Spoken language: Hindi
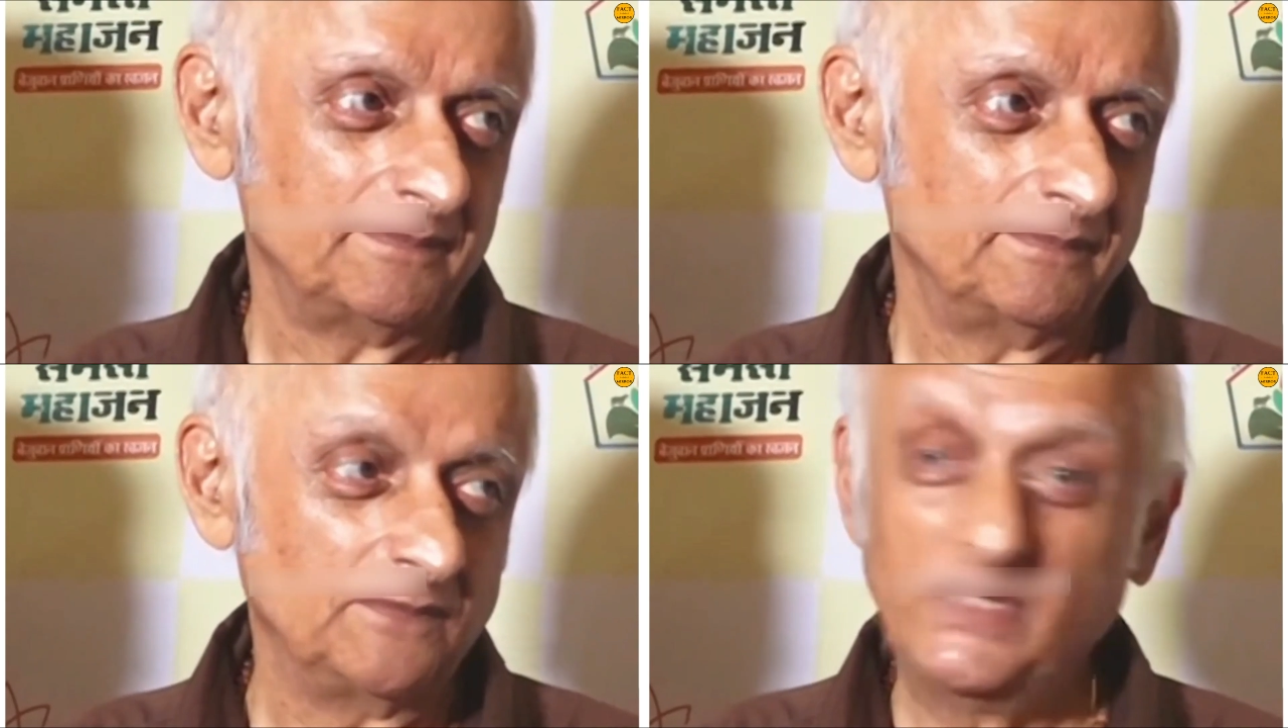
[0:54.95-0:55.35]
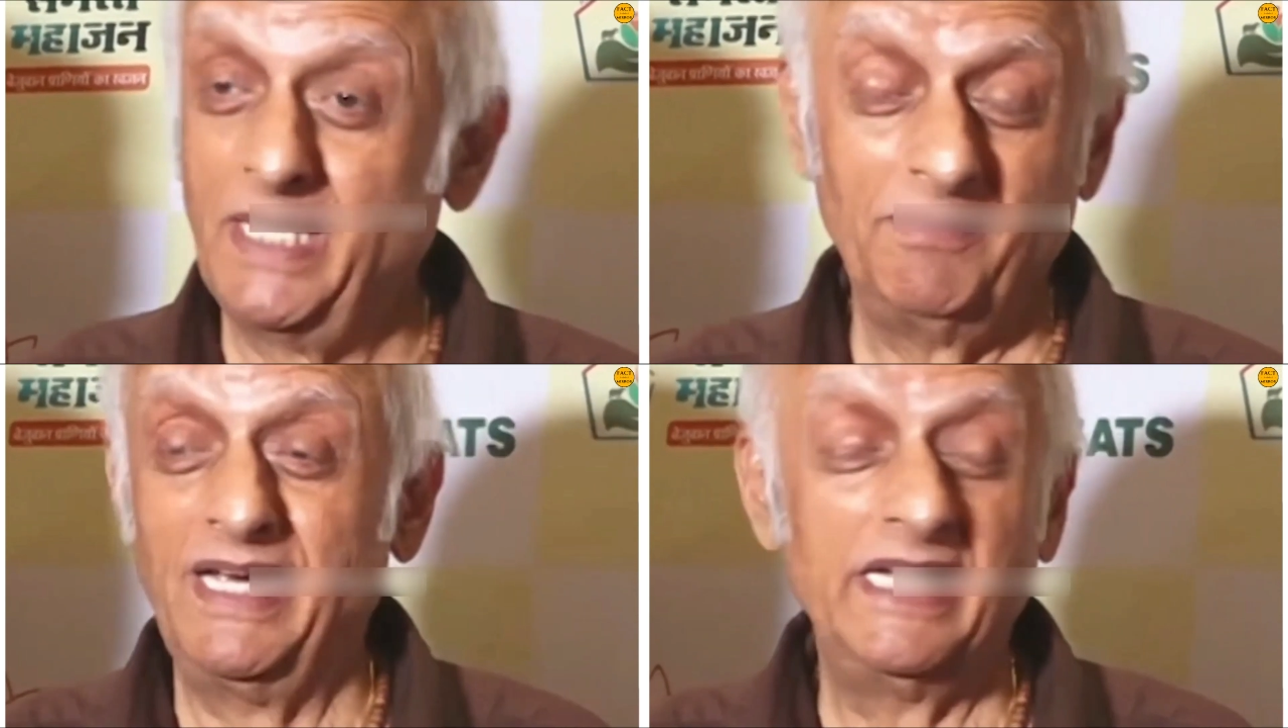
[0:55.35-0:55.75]
बॉलीवुड
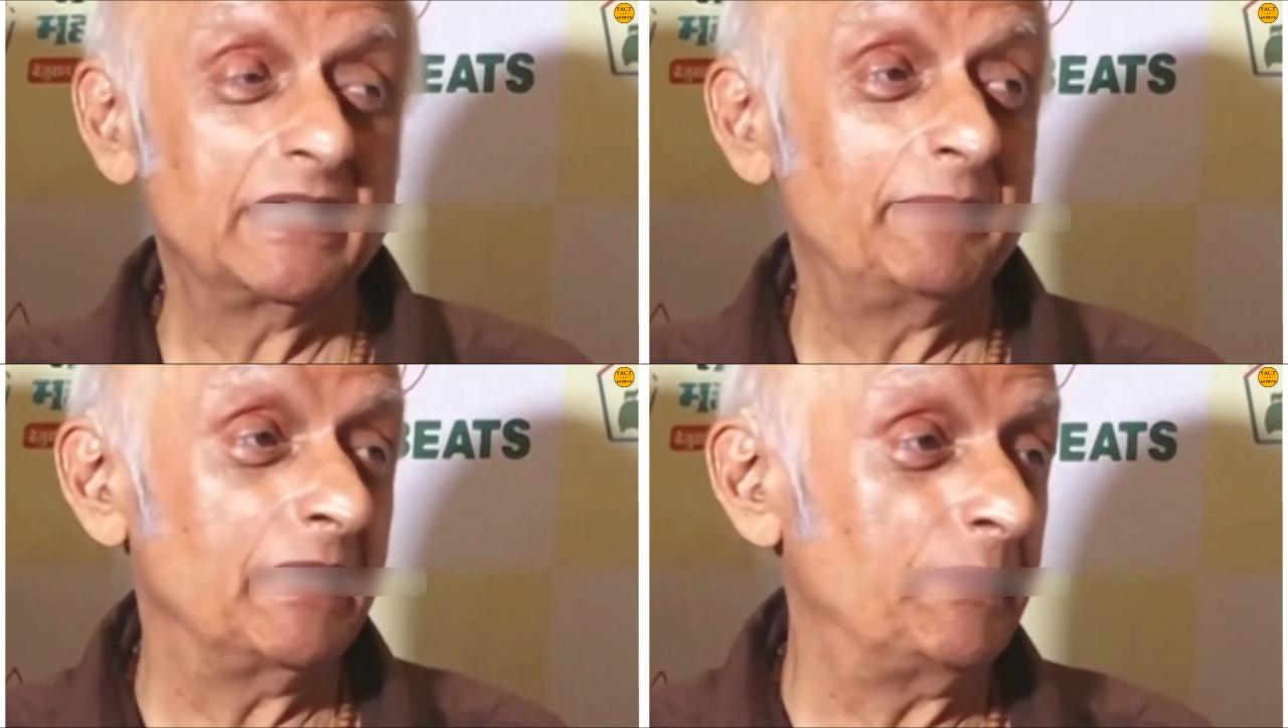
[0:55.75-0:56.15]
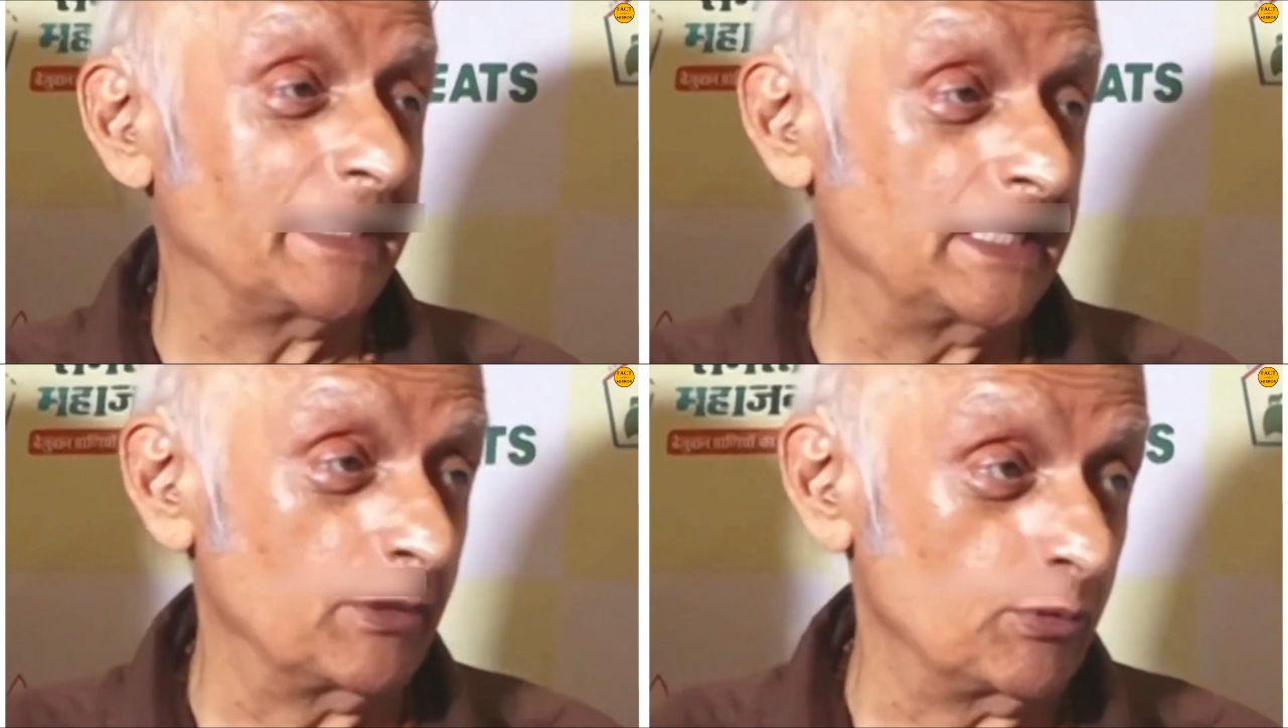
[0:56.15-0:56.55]
के
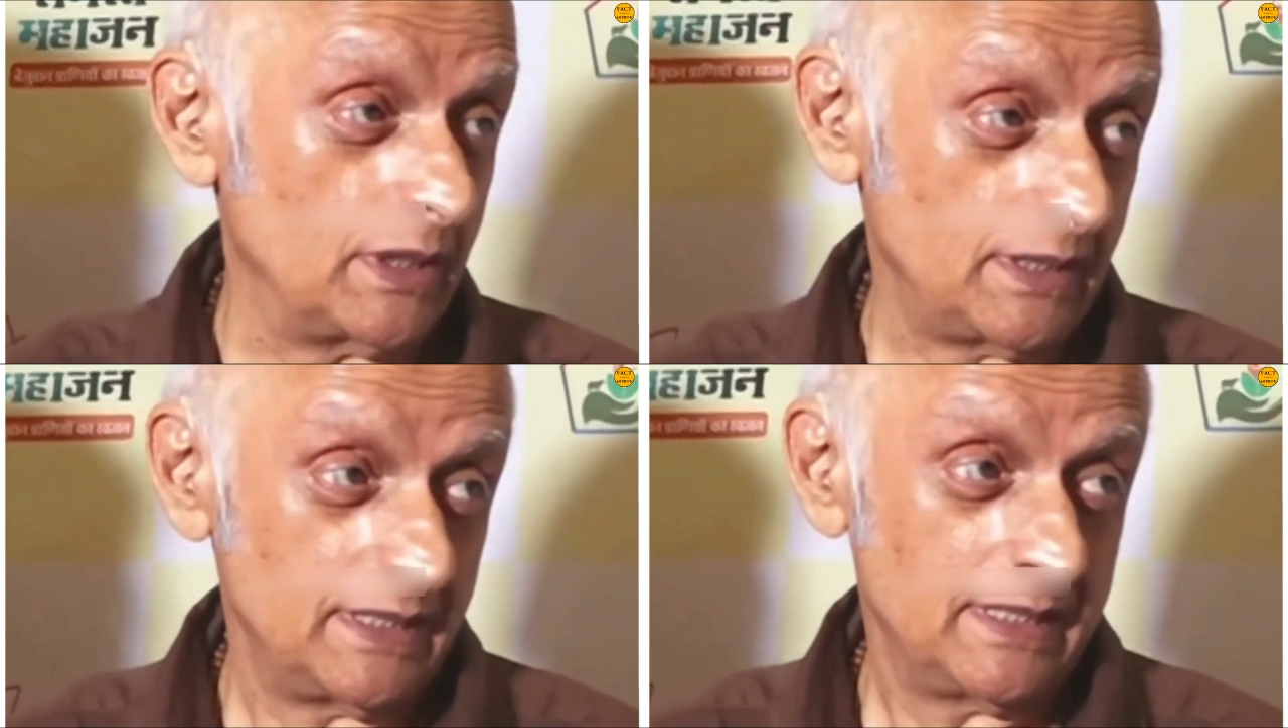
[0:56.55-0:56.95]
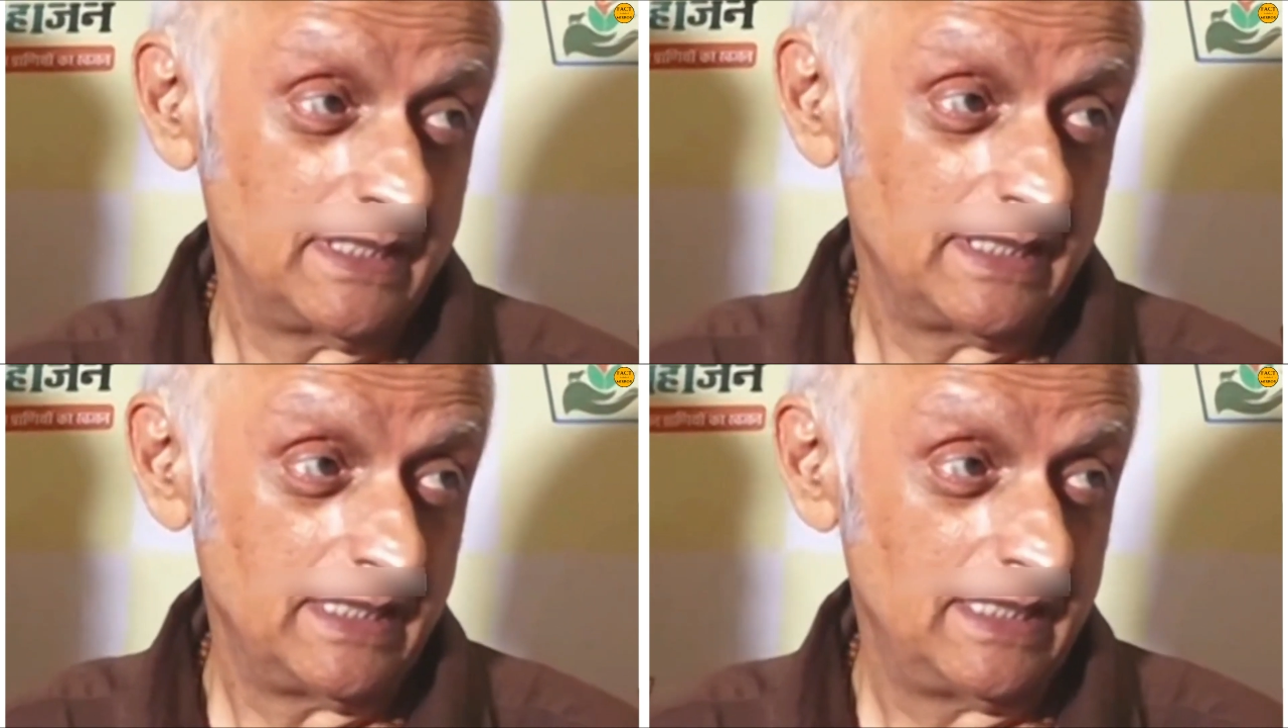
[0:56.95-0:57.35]
मशहूर फिल्म
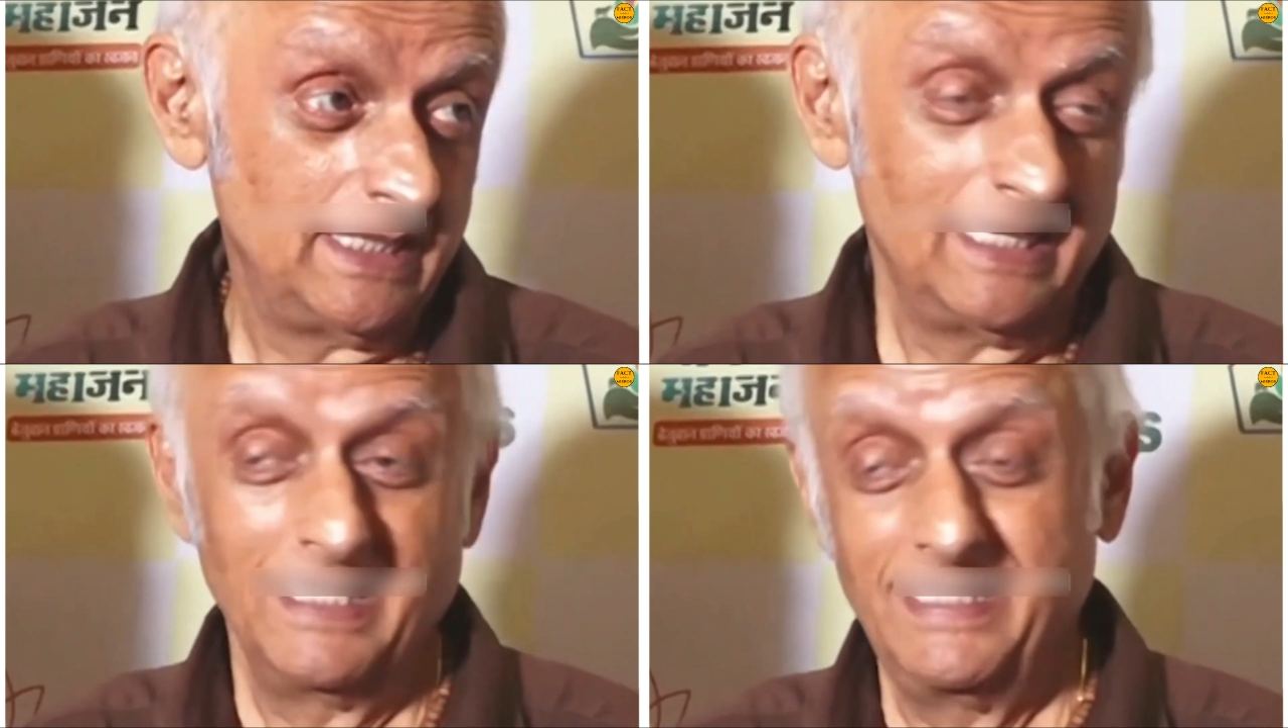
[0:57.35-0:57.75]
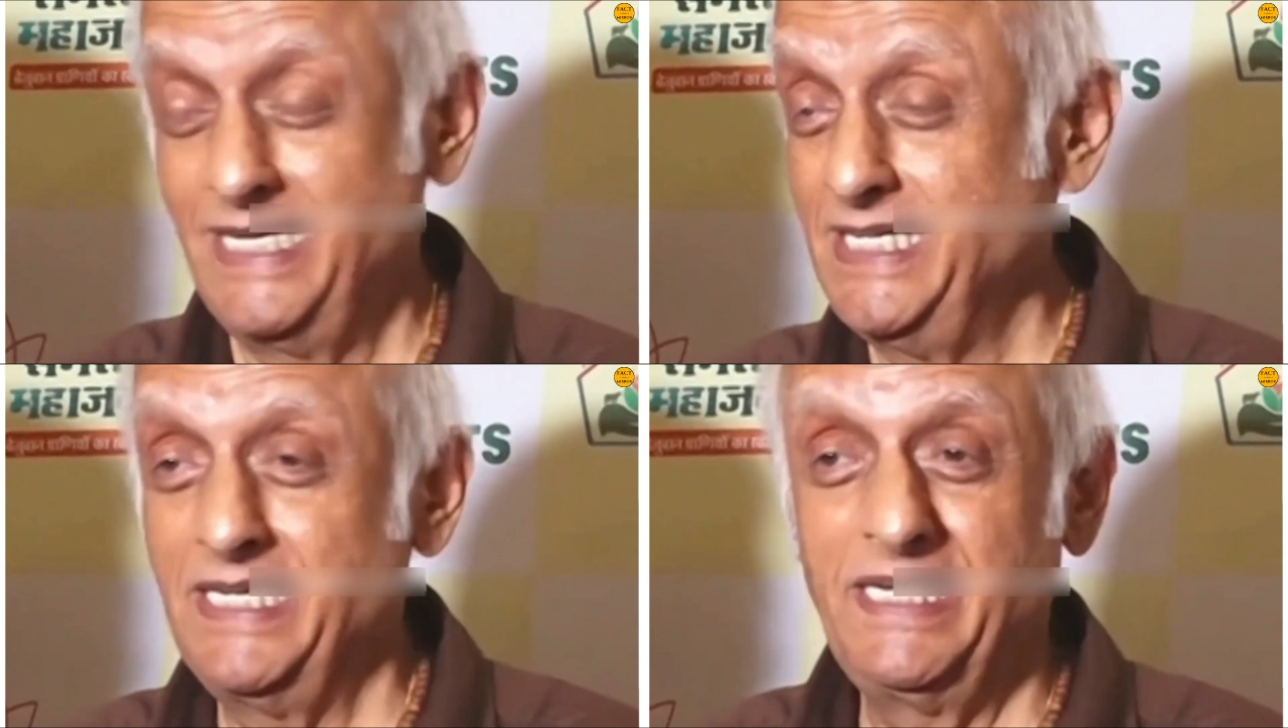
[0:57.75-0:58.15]
निर्देशक
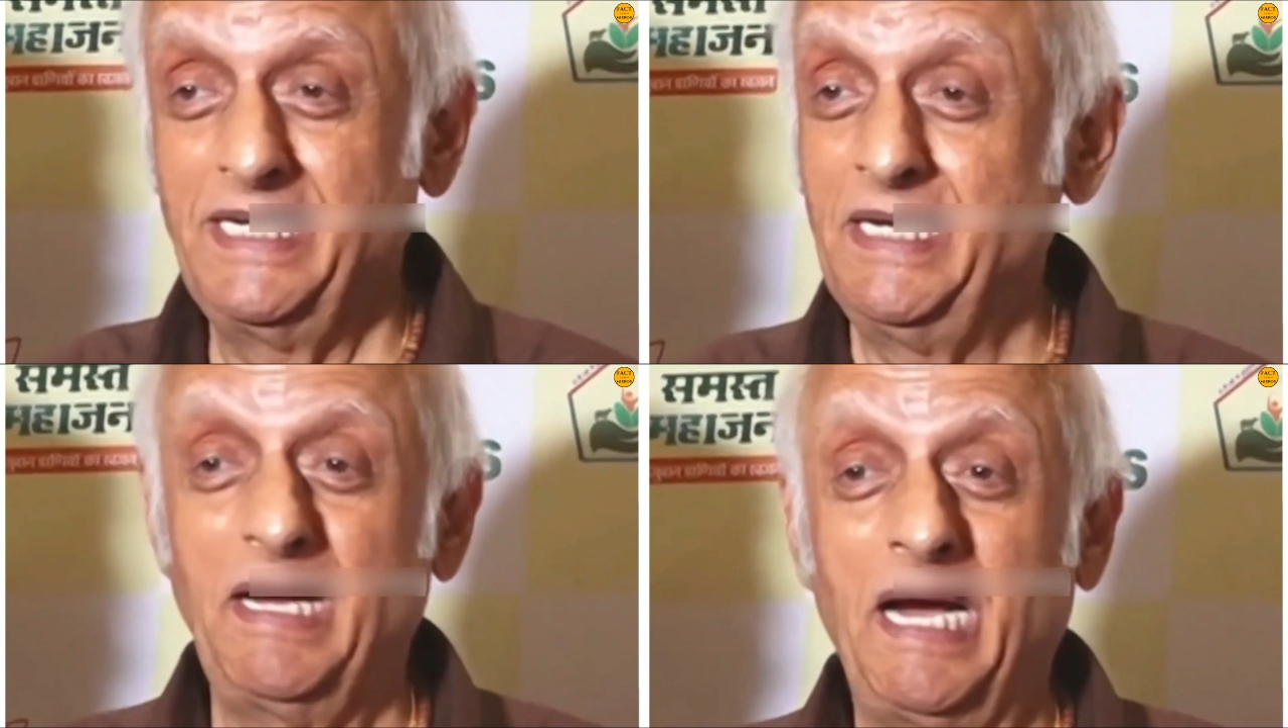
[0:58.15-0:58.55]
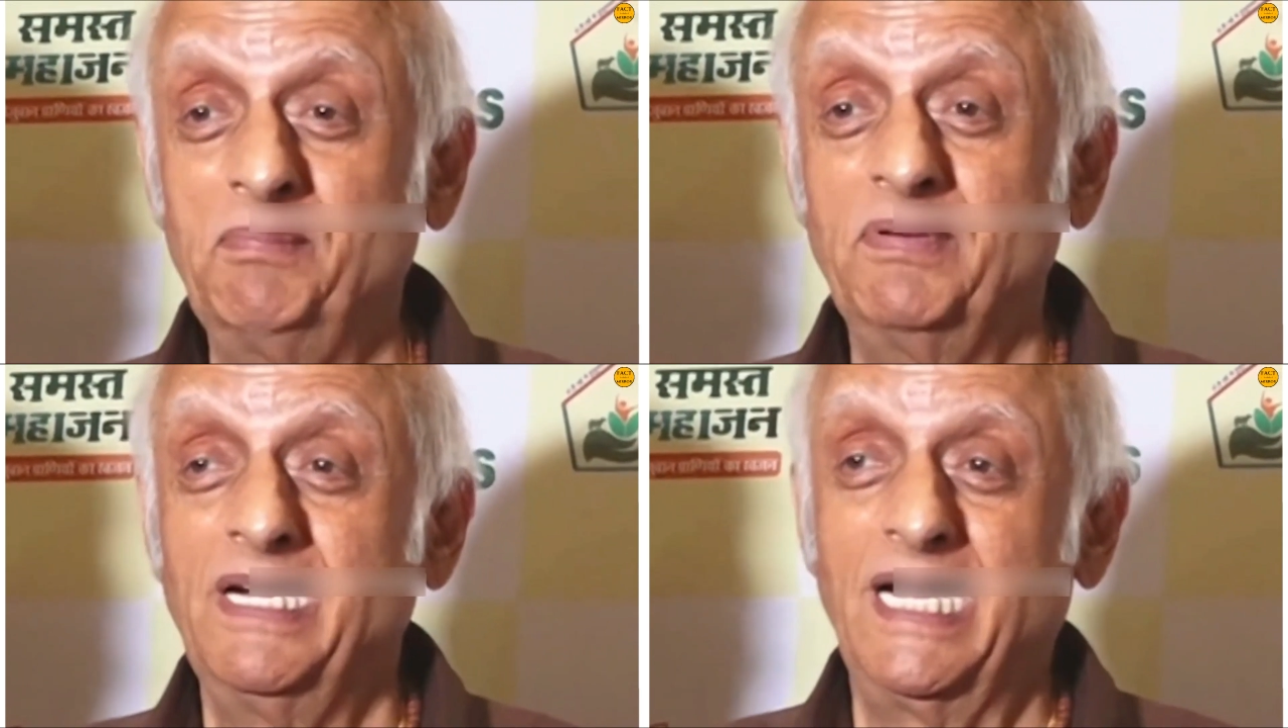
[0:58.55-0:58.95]
महेश भट्ट
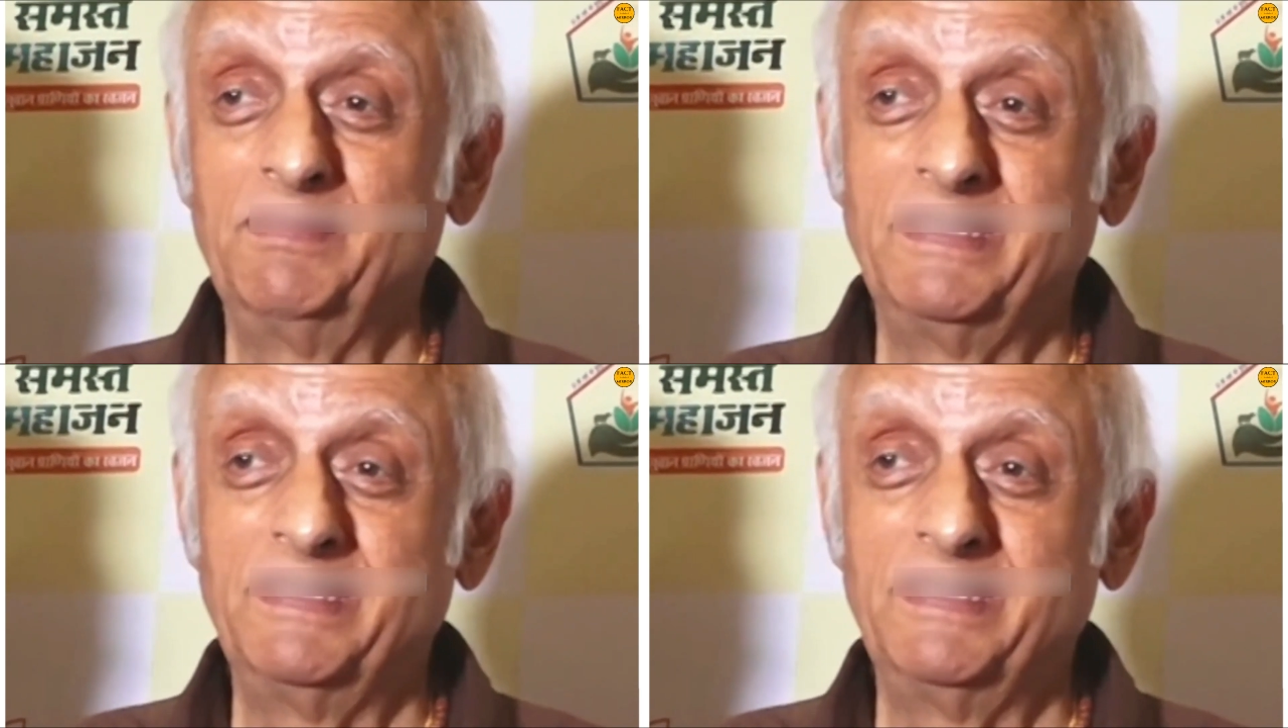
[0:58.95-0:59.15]
और फिल्म